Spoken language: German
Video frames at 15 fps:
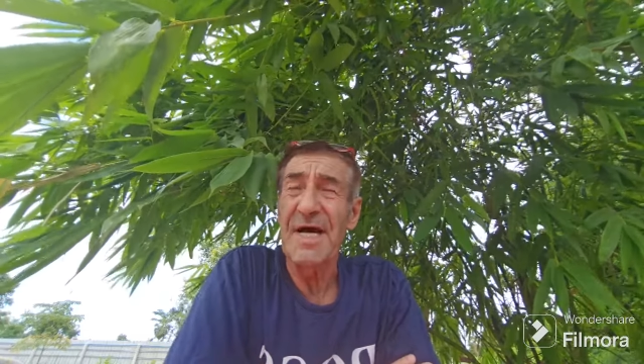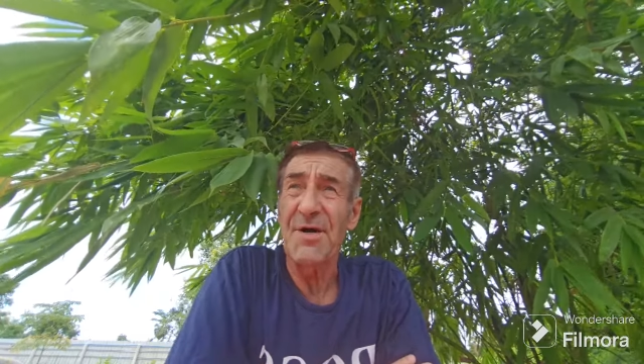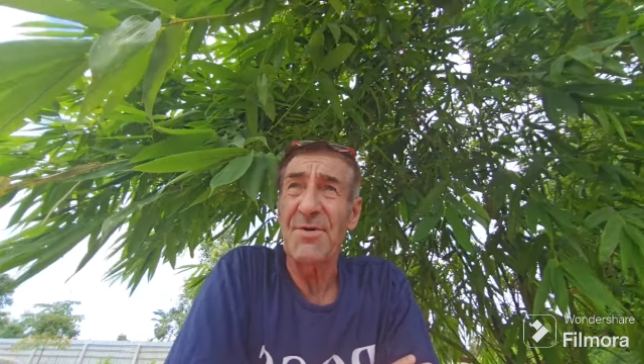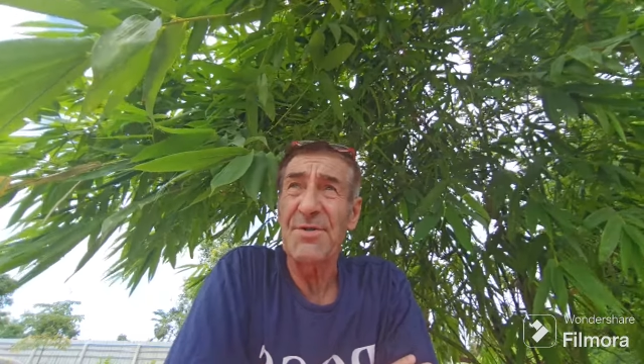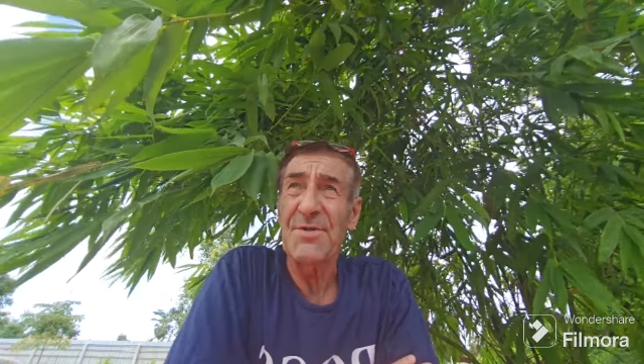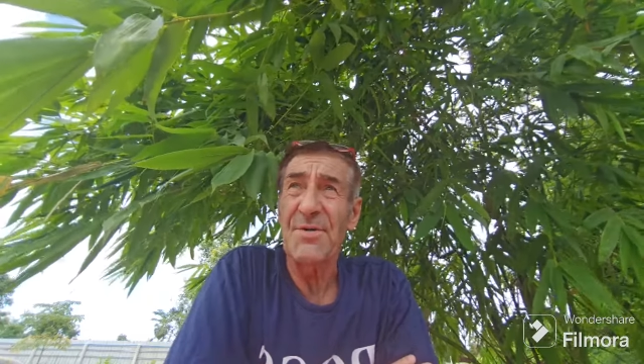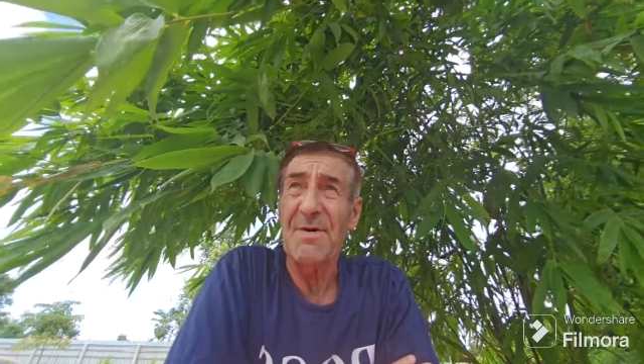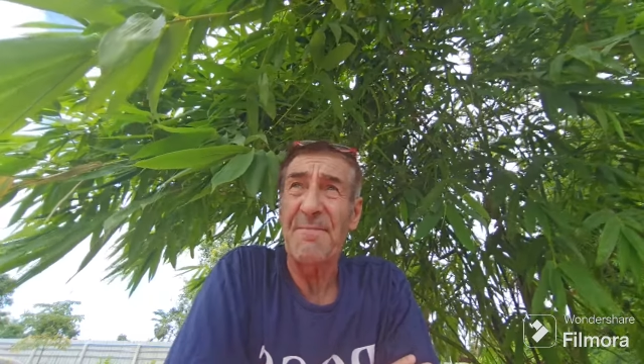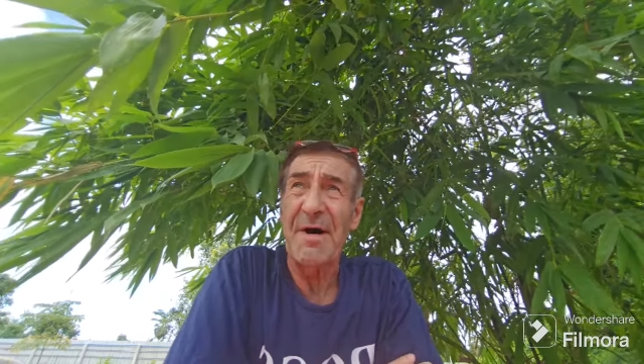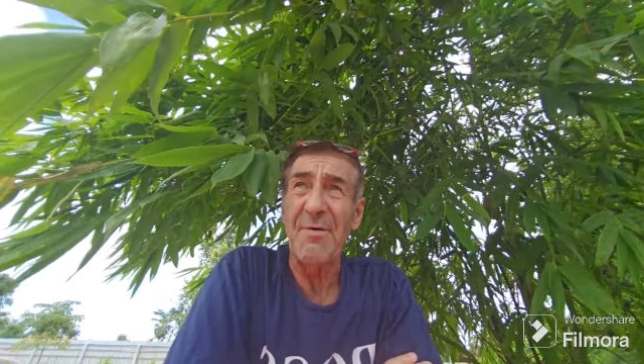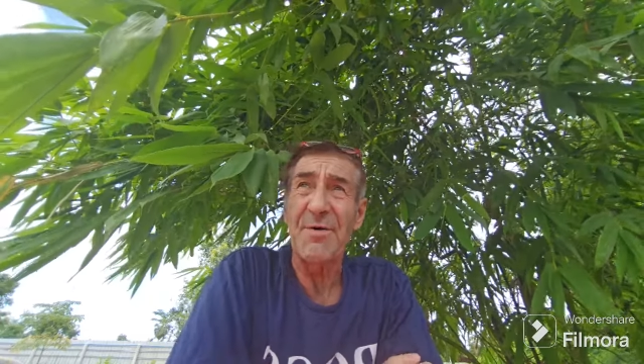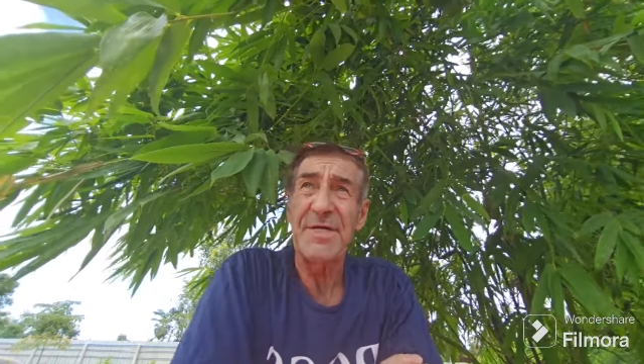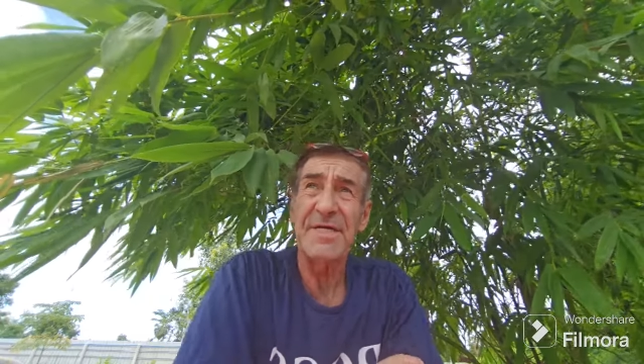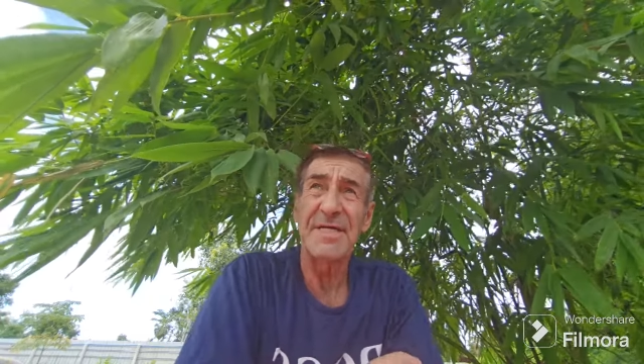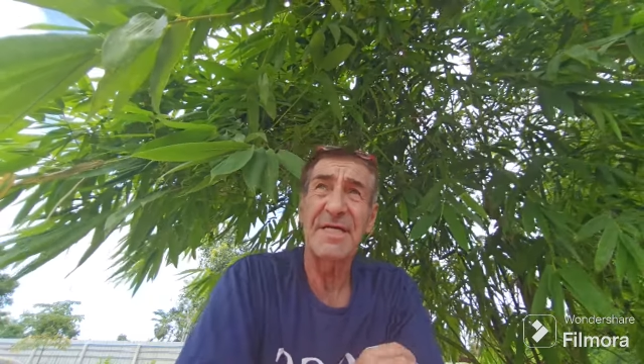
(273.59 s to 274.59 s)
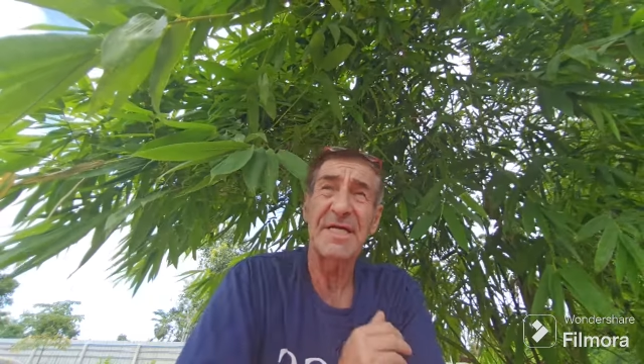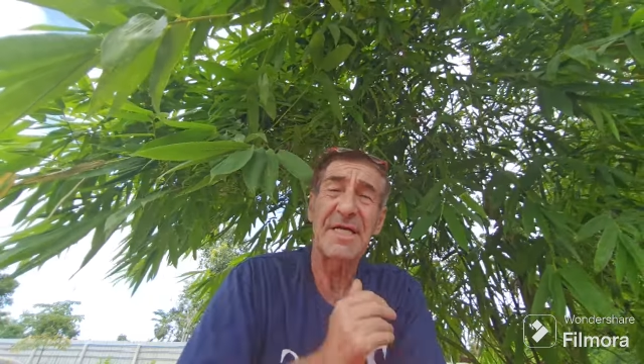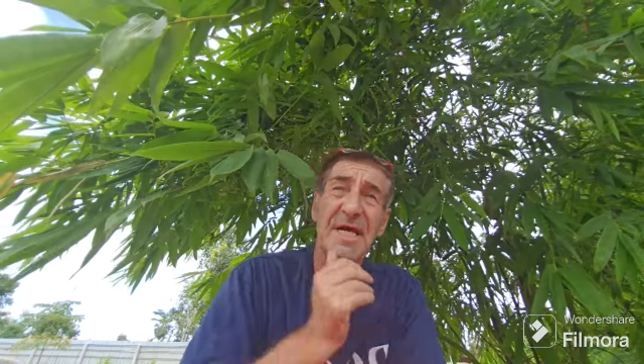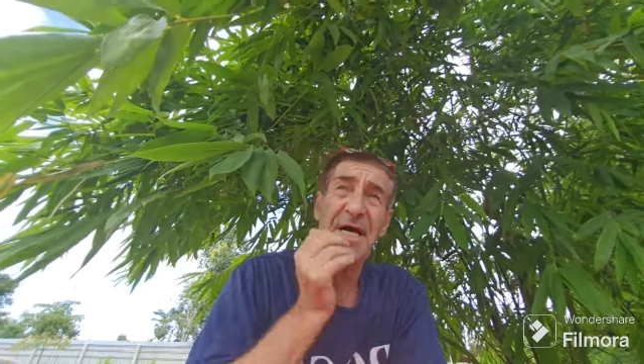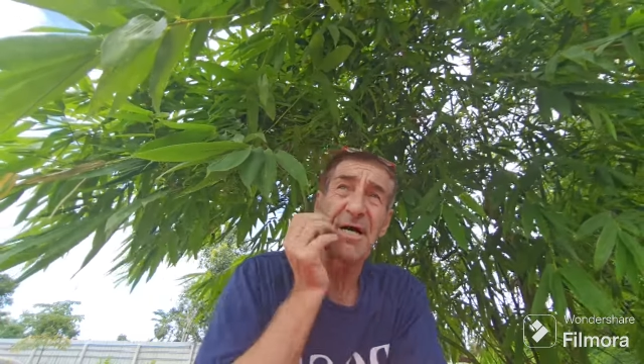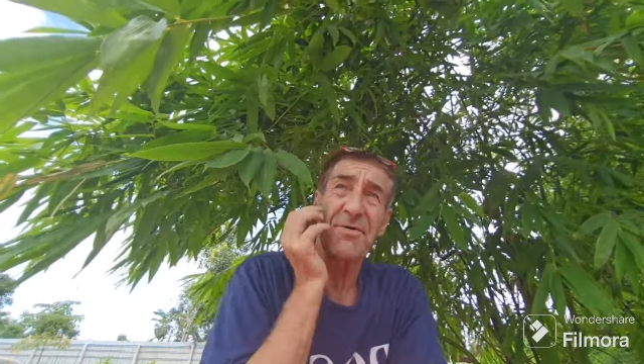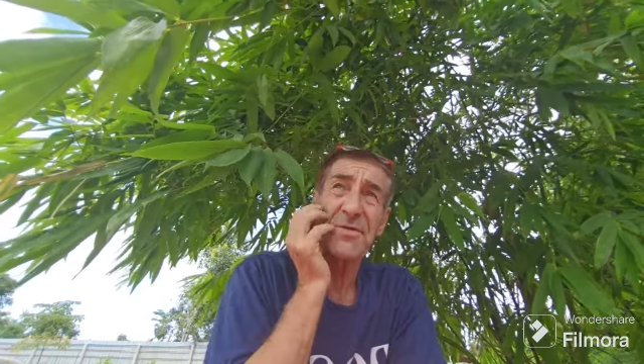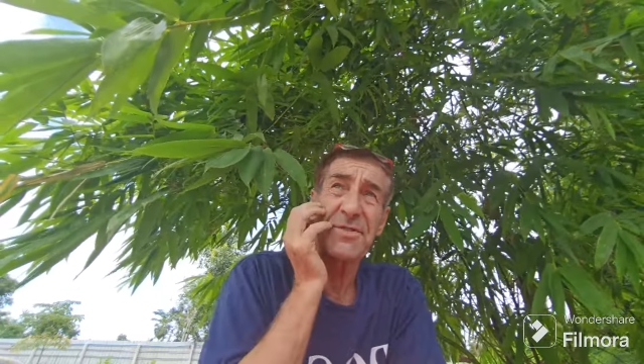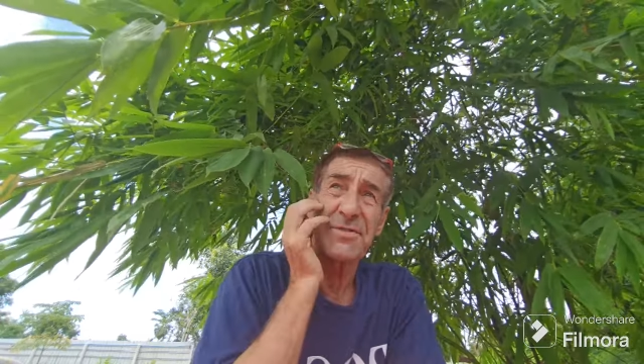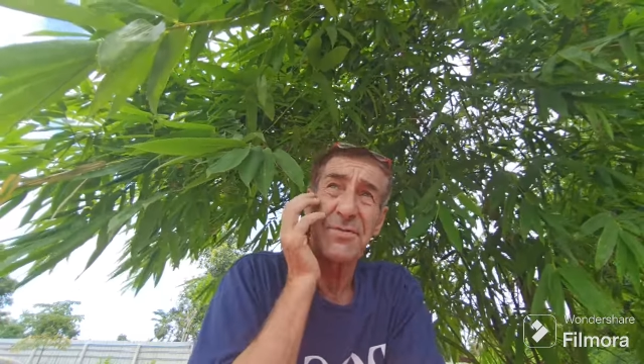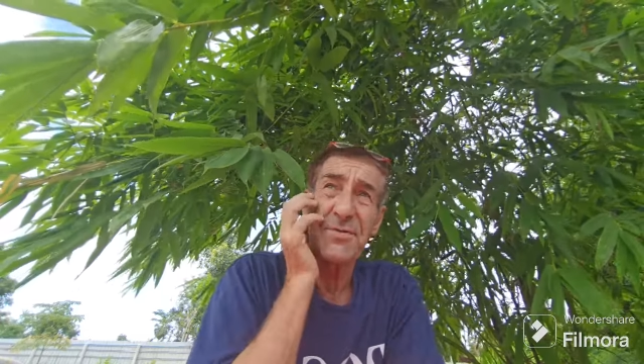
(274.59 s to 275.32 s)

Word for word: Haus oder baue ich nicht Haus.